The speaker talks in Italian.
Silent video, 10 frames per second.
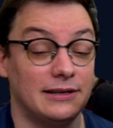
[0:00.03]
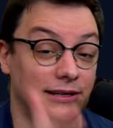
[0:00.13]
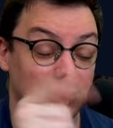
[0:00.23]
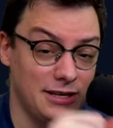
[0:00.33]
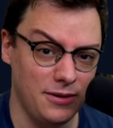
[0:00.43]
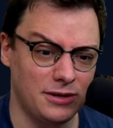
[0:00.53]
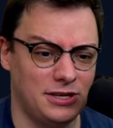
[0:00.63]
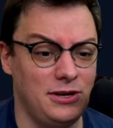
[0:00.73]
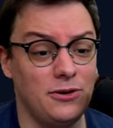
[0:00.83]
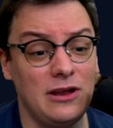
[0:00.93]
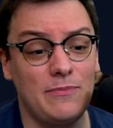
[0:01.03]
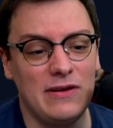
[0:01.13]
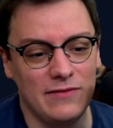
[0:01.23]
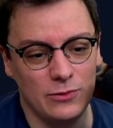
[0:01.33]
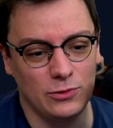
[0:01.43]
Signore e signori,
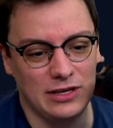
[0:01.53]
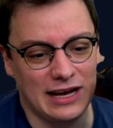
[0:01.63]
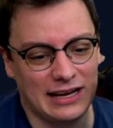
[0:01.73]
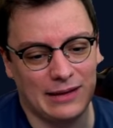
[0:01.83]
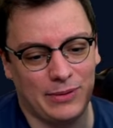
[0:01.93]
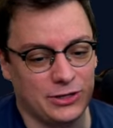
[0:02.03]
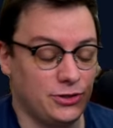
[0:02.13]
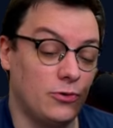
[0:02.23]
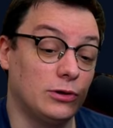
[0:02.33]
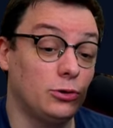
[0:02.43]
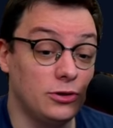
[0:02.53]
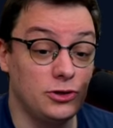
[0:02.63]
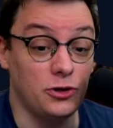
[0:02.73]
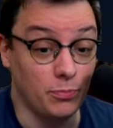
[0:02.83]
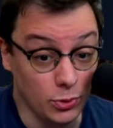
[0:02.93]
benvenuti alla patch
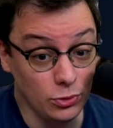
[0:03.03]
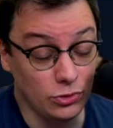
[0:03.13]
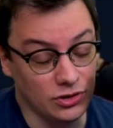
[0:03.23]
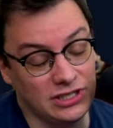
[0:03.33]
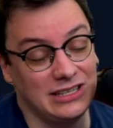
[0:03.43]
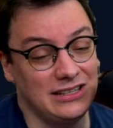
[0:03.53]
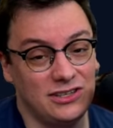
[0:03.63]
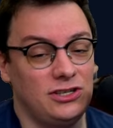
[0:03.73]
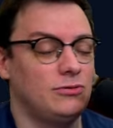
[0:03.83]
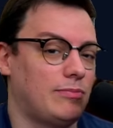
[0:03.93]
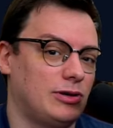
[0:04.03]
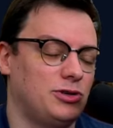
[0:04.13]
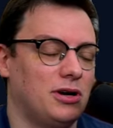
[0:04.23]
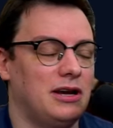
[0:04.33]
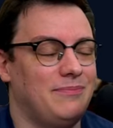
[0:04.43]
14.16, una patch
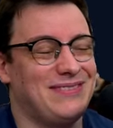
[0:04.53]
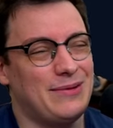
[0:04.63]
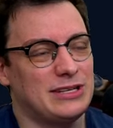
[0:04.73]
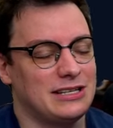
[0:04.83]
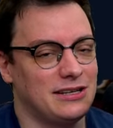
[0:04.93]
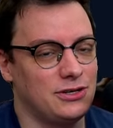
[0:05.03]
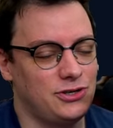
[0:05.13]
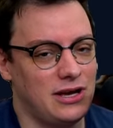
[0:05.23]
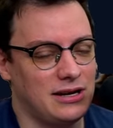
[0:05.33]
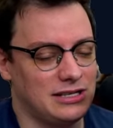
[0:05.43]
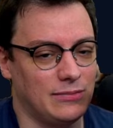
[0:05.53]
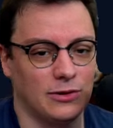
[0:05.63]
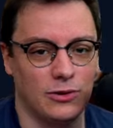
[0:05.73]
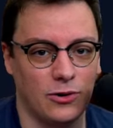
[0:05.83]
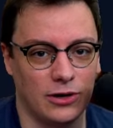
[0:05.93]
che è abbastanza leggera, siamo
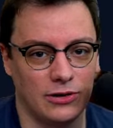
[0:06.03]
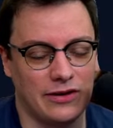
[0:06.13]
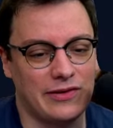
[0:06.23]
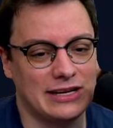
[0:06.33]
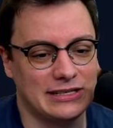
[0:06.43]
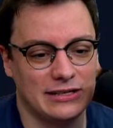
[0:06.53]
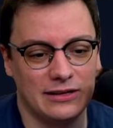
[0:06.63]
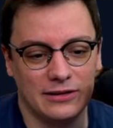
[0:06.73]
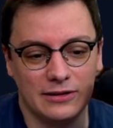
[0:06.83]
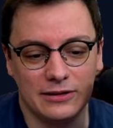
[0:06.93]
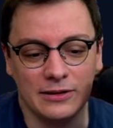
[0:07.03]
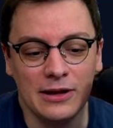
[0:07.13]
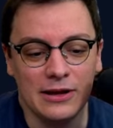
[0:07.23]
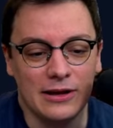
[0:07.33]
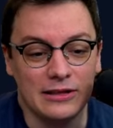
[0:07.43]
ancora in una fase del,
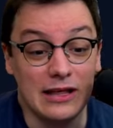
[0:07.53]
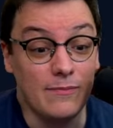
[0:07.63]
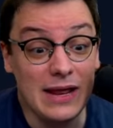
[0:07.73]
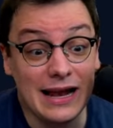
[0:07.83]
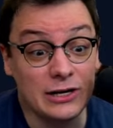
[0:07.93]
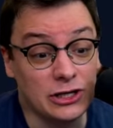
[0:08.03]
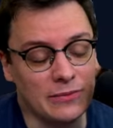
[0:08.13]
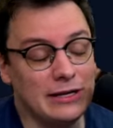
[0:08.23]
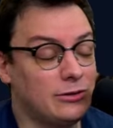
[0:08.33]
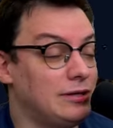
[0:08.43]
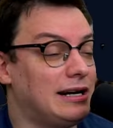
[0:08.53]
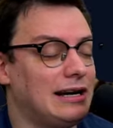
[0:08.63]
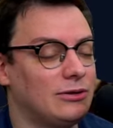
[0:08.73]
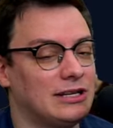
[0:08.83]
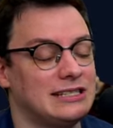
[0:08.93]
del, bilanciamento di
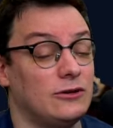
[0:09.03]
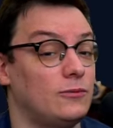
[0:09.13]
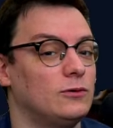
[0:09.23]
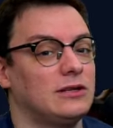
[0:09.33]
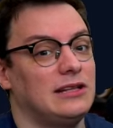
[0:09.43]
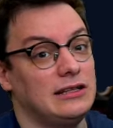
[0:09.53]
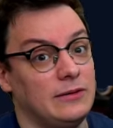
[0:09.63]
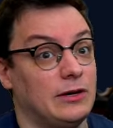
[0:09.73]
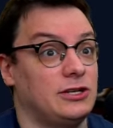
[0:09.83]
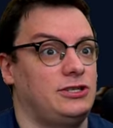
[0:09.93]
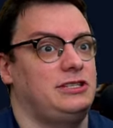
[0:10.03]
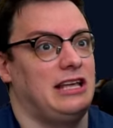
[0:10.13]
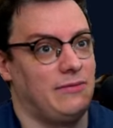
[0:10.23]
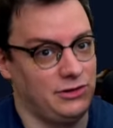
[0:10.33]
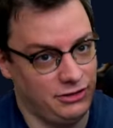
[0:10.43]
Riot che stanno molto attenti perché ci
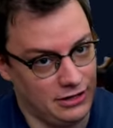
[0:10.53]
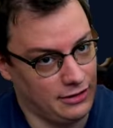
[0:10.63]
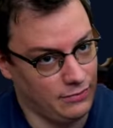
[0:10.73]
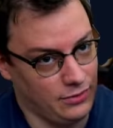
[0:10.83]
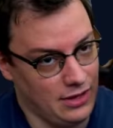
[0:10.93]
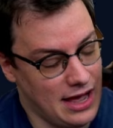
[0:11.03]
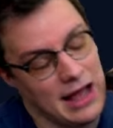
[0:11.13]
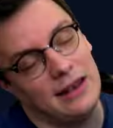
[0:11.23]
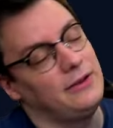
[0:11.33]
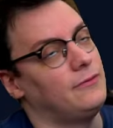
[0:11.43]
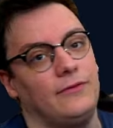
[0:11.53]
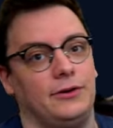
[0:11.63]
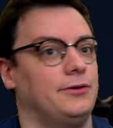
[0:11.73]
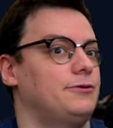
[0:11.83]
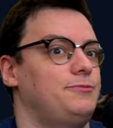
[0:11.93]
stiamo avvicinando al mondiale, non
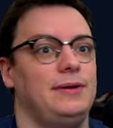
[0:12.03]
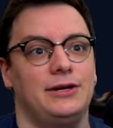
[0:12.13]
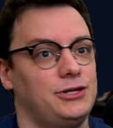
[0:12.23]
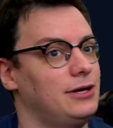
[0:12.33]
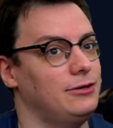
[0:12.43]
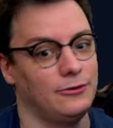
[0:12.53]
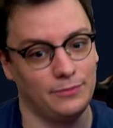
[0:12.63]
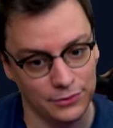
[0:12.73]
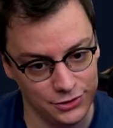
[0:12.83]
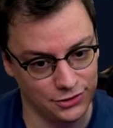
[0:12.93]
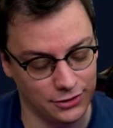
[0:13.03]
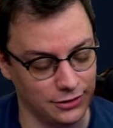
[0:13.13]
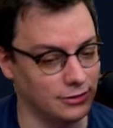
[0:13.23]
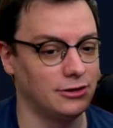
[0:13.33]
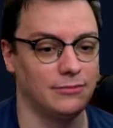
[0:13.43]
vogliono sbilanciare troppo il
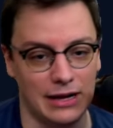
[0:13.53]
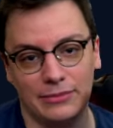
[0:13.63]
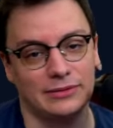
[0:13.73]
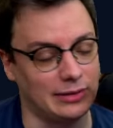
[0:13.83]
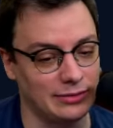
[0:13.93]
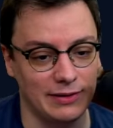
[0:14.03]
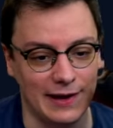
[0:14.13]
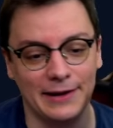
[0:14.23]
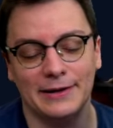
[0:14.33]
gioco, bah bah bah bah,